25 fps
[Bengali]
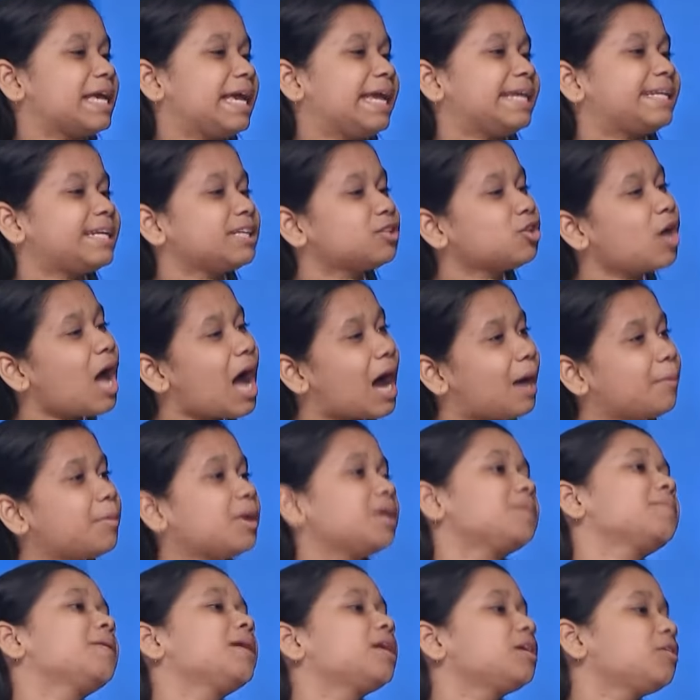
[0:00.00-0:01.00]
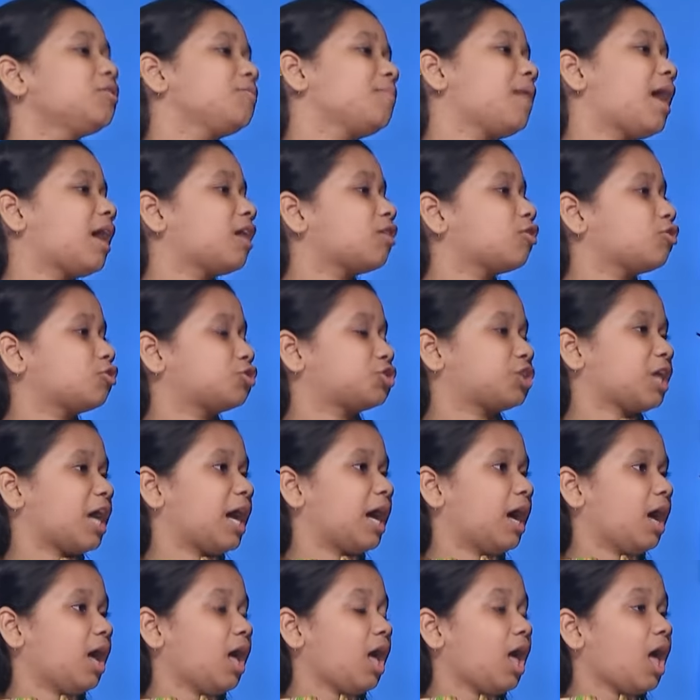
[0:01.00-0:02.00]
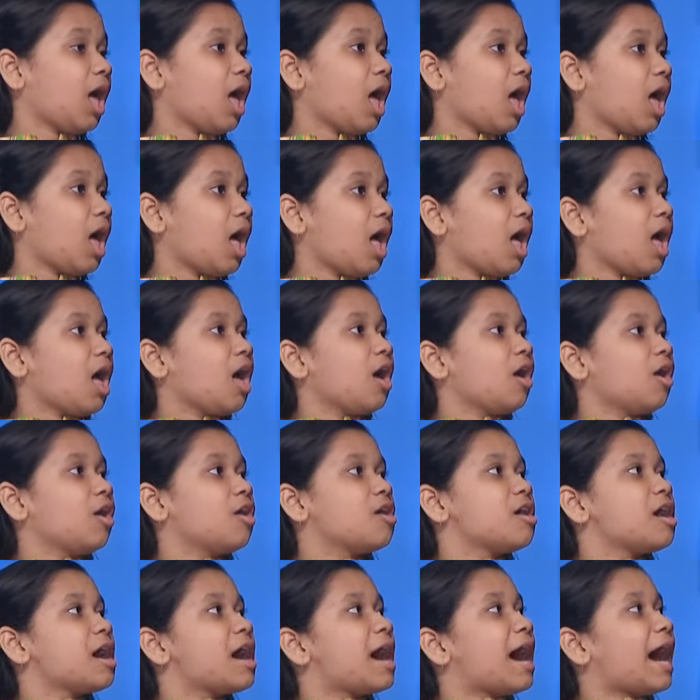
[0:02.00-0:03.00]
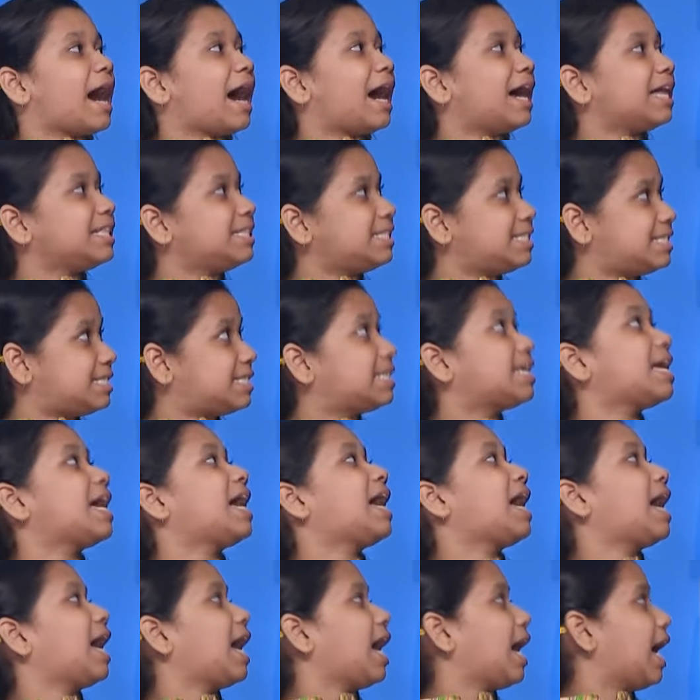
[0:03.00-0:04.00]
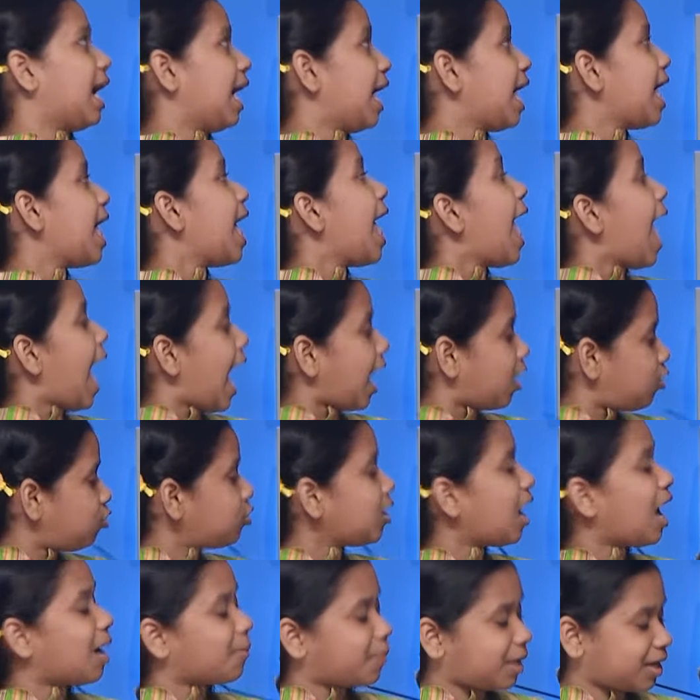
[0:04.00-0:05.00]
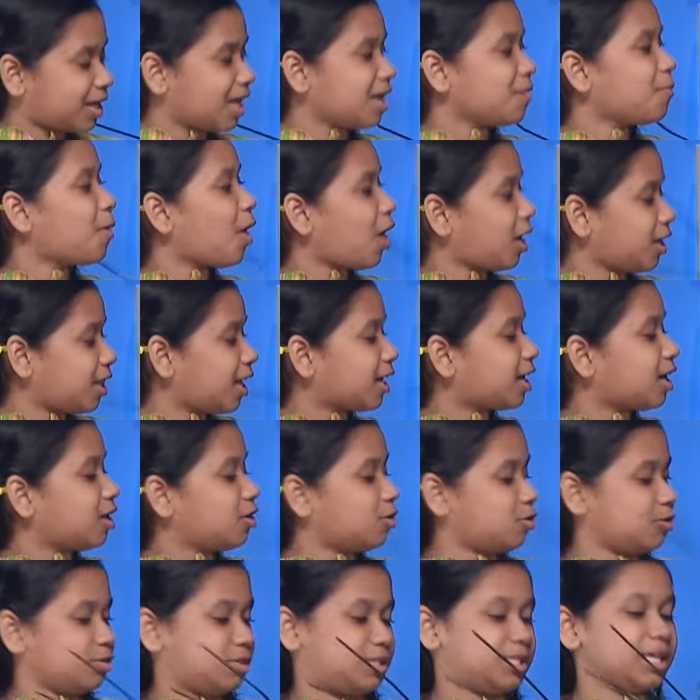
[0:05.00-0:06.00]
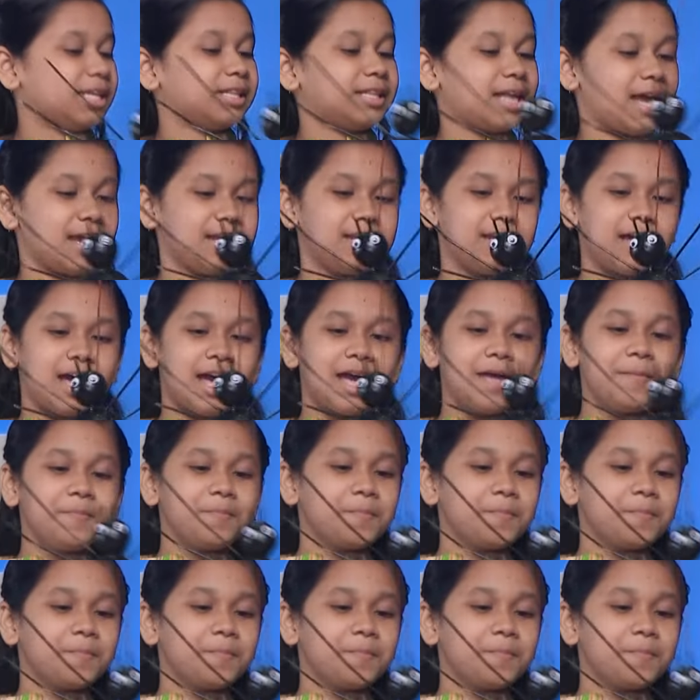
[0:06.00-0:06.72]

এটা তো আমার বানানো মাকড়সা আচ্ছা এখন আমাকেই ভয় দেখানো হচ্ছে তাই না